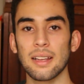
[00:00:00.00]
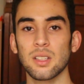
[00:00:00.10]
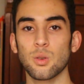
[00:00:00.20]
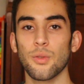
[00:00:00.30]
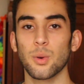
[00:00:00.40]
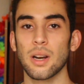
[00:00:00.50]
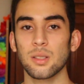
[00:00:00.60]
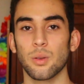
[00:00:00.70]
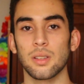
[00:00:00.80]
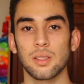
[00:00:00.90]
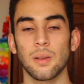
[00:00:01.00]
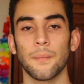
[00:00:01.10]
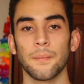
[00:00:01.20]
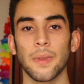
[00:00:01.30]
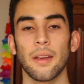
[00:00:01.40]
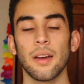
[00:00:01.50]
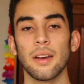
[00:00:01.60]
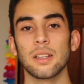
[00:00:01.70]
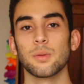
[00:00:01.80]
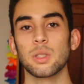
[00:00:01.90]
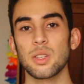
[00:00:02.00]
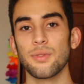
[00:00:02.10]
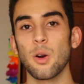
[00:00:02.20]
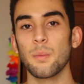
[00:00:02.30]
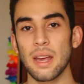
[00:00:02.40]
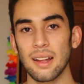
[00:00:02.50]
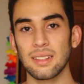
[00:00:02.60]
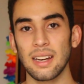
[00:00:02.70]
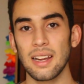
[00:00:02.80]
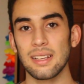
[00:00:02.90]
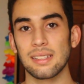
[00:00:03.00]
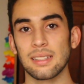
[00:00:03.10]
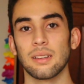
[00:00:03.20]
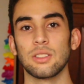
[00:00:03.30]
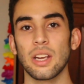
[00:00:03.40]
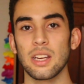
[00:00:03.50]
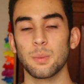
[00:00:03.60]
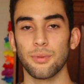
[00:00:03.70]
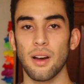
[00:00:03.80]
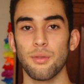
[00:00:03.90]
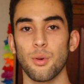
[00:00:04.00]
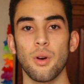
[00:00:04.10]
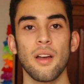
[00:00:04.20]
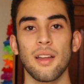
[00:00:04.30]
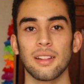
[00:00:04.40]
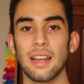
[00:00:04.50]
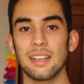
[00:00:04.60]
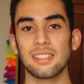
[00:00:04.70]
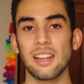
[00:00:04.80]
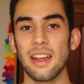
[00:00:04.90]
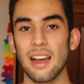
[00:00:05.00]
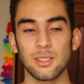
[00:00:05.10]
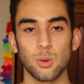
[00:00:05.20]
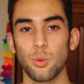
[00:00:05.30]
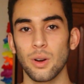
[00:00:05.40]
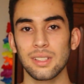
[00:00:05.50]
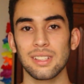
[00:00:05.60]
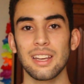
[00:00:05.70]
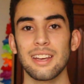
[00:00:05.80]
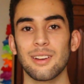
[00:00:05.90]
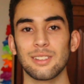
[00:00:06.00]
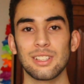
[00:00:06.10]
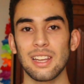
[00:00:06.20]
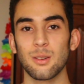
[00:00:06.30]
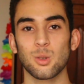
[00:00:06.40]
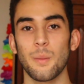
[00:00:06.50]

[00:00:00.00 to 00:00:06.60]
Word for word: essas configurações. Se você tiver um 63, gente, por favor, testem as duas e dizem nos